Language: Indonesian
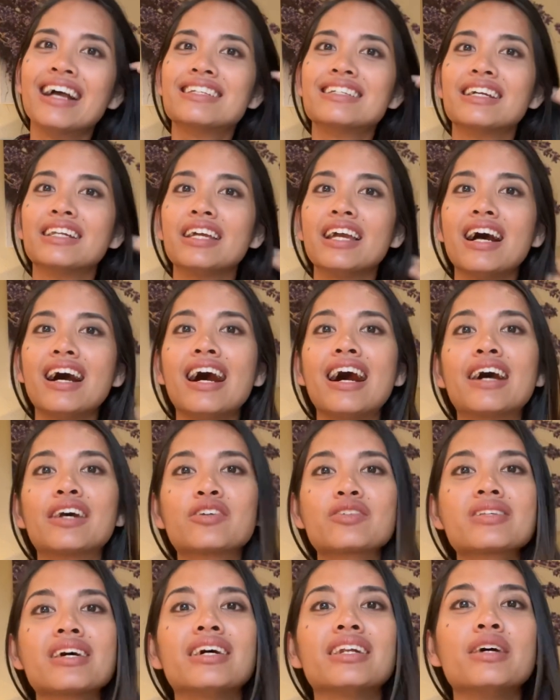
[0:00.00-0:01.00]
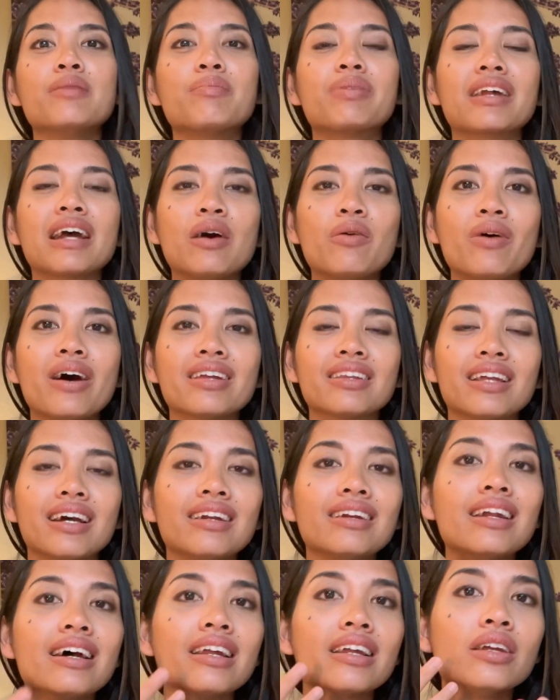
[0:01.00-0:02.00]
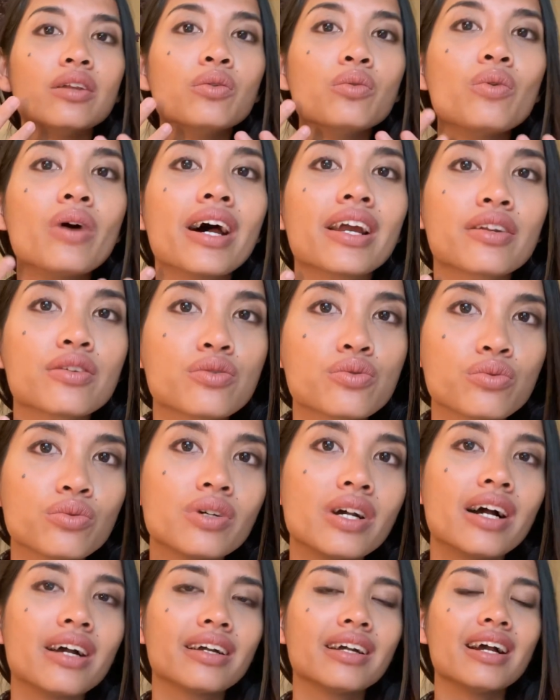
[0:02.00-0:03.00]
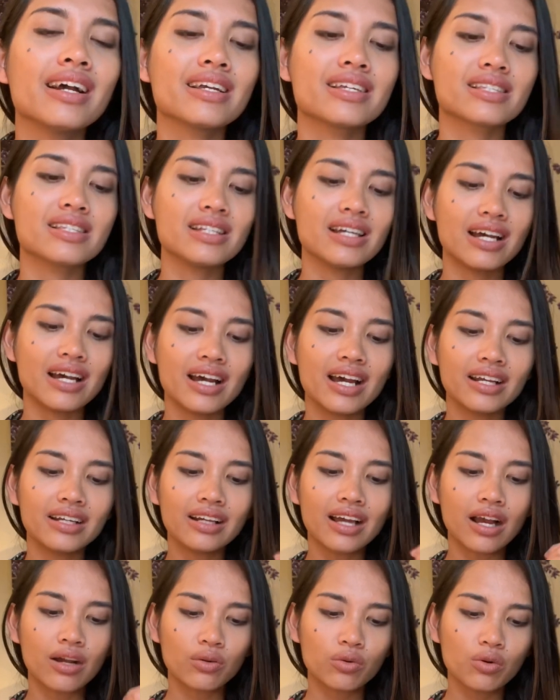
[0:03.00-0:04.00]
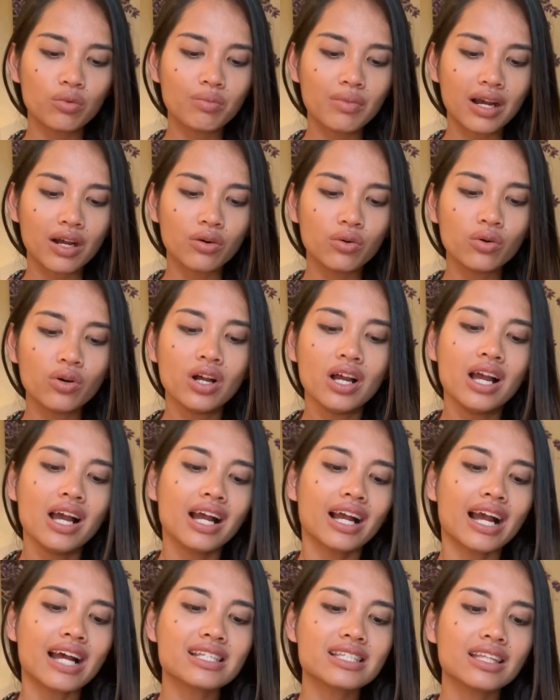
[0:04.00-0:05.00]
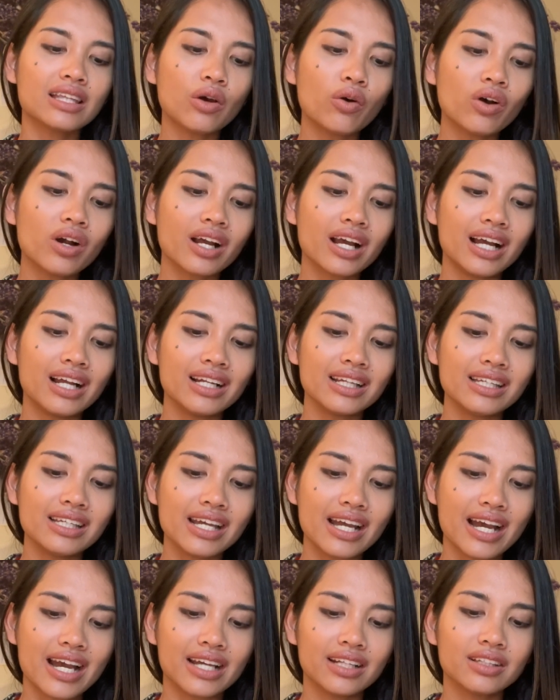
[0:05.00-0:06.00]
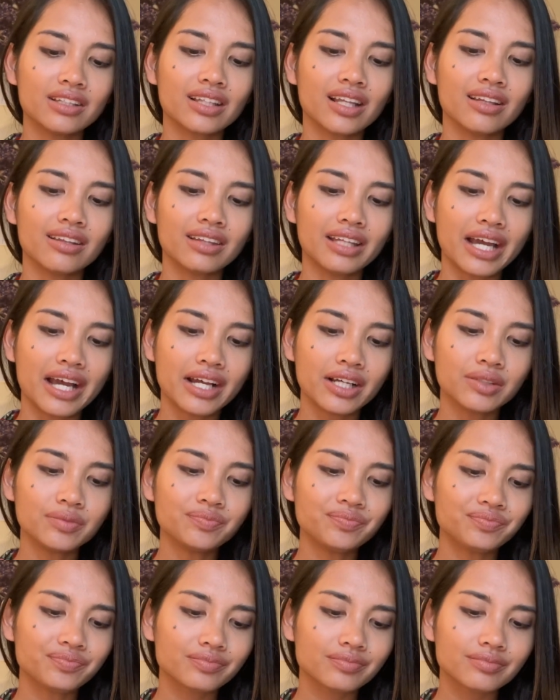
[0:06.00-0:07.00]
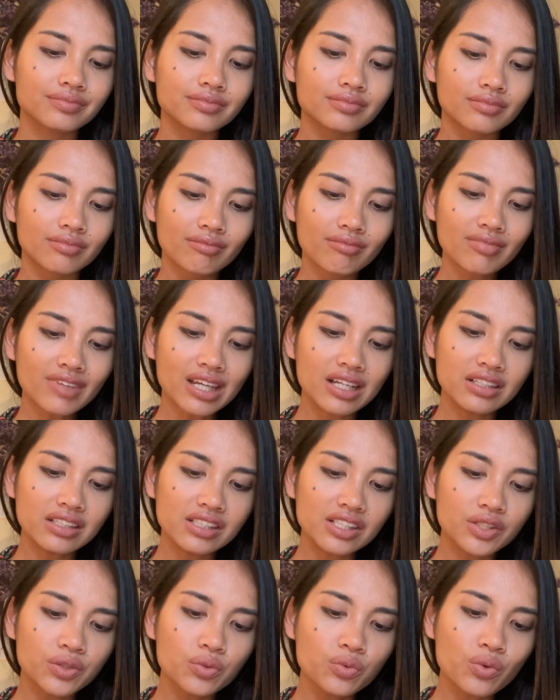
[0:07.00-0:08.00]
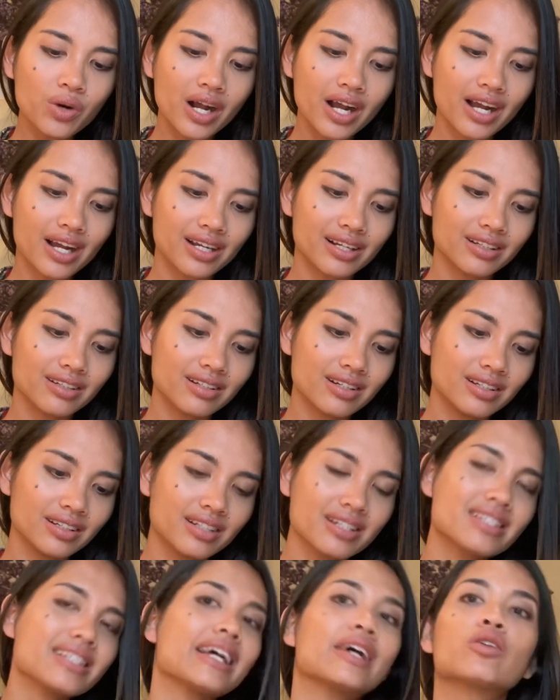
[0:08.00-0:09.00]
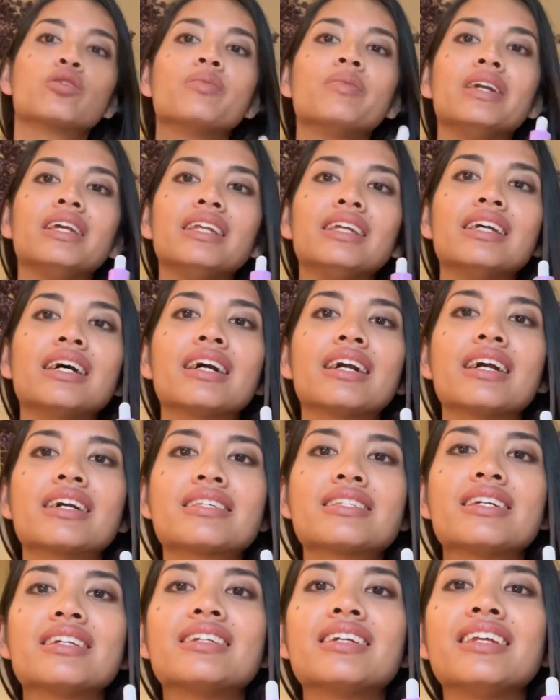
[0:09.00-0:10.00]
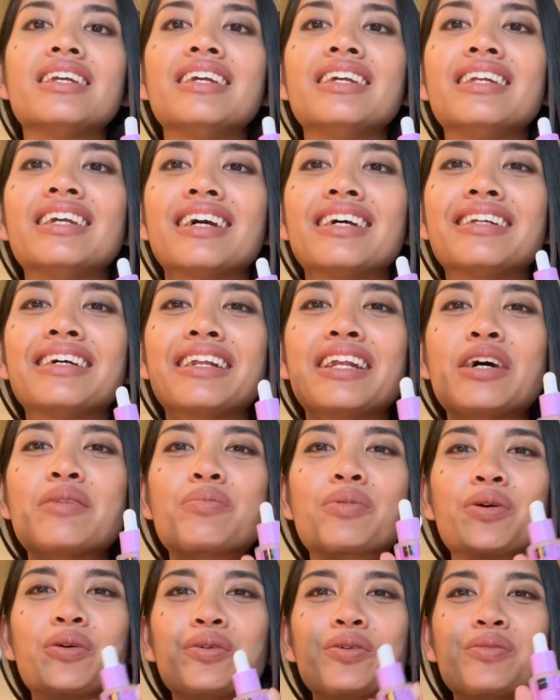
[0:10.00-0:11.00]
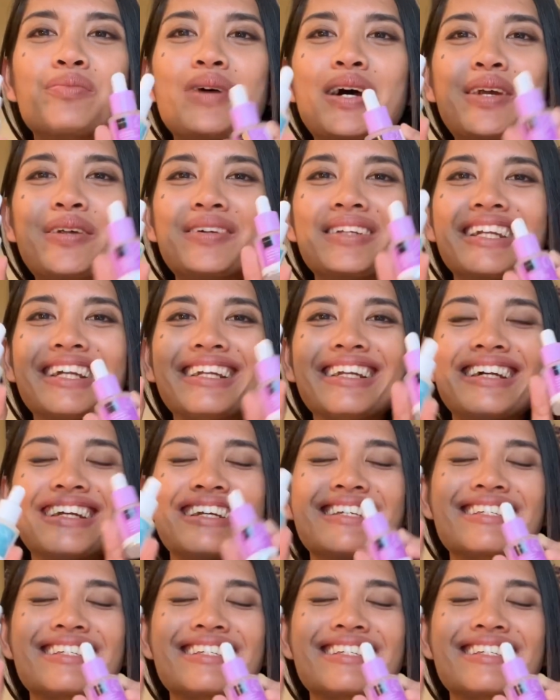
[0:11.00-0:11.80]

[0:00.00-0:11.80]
jadi harus ada perawatan dari luar juga guys dan aku mau kasih tahu ke kalian tentang uh, dua Eh, serum ini ya guys ya. Jadi ini adalah produk barunya dari